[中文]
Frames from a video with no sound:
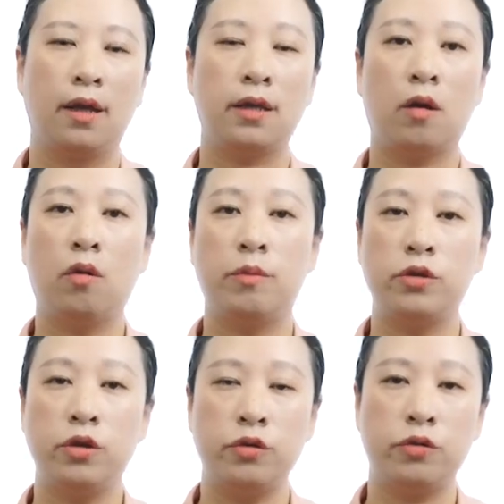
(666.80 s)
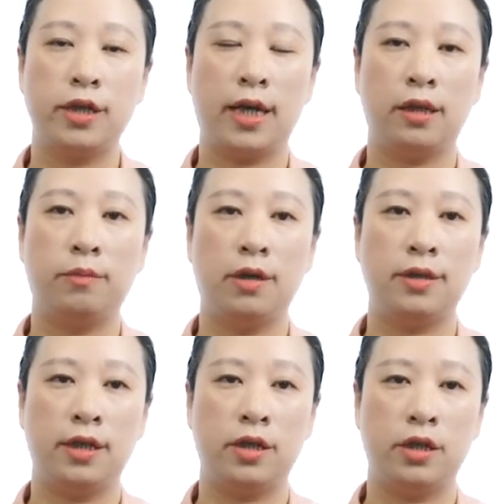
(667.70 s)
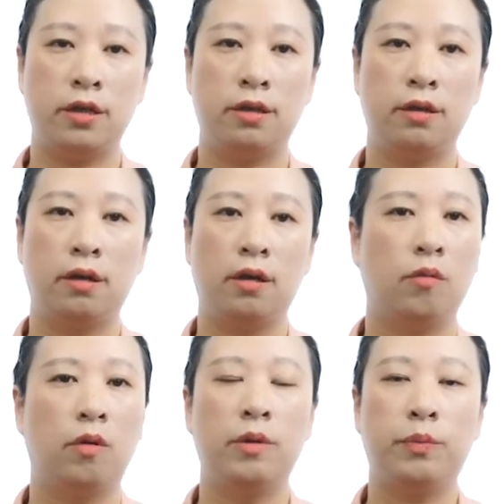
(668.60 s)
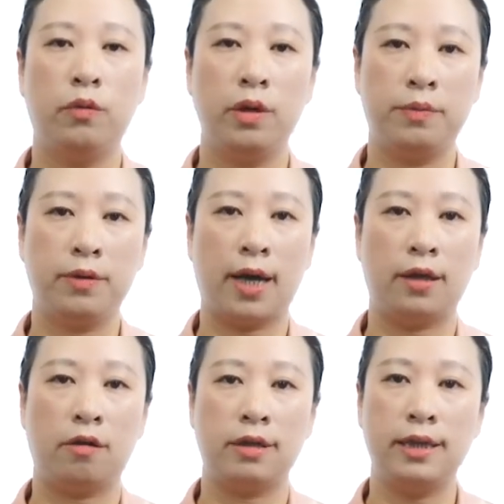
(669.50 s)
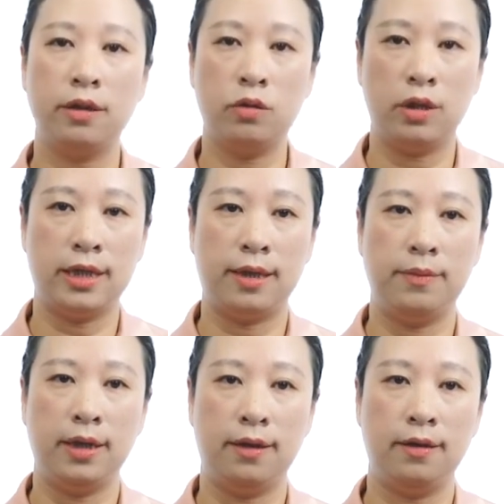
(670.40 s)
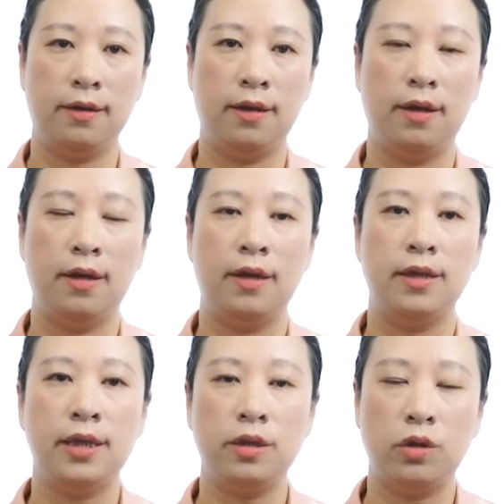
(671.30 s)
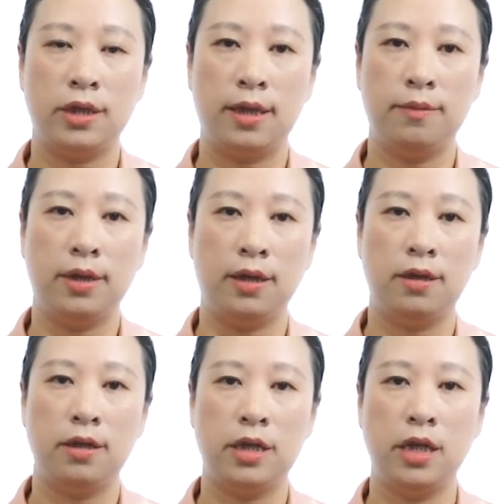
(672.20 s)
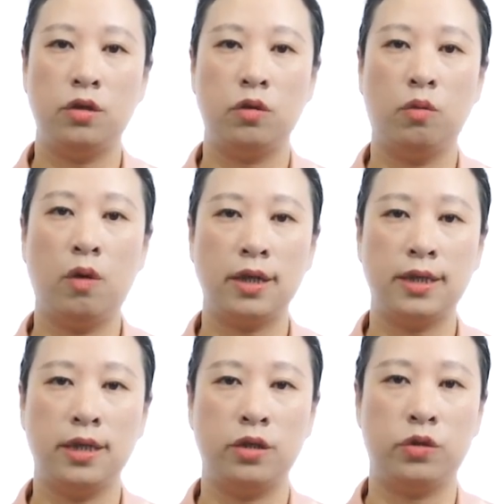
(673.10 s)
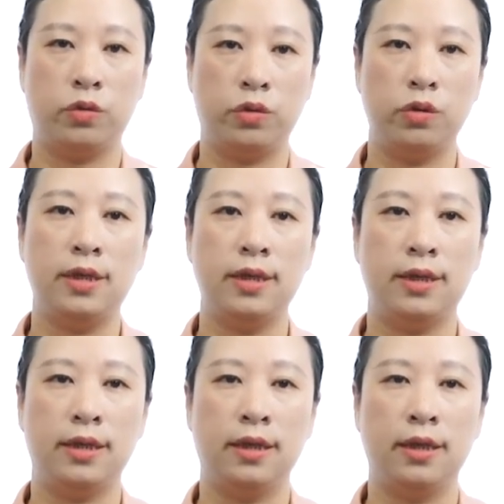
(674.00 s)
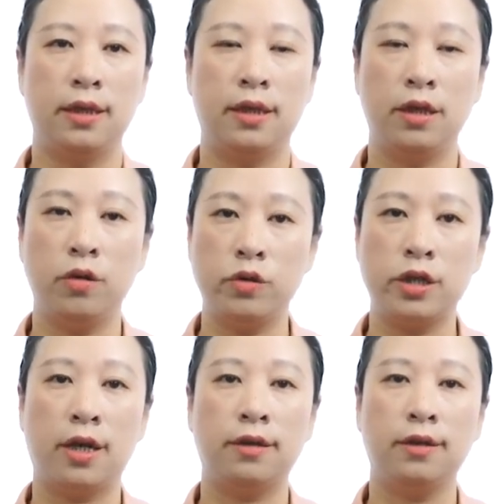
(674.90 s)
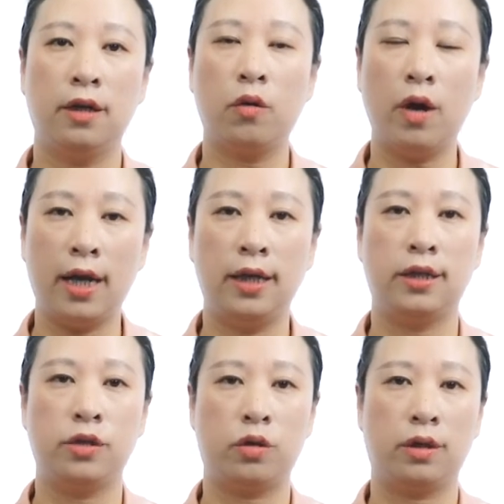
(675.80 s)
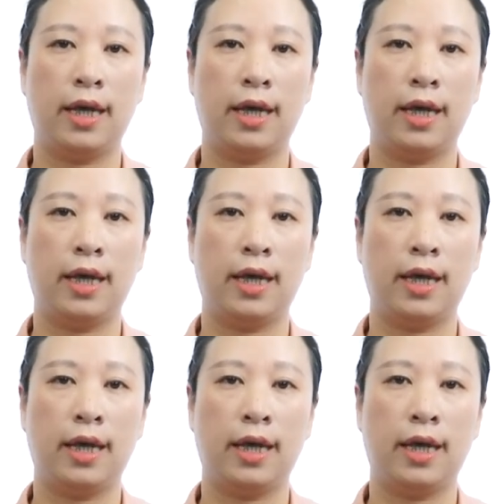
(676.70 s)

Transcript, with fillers: 当我们坠入这样的梦境时，我们不会不感到心醉神迷。心醉神迷是一种忘记属于自己的忧伤和快乐的状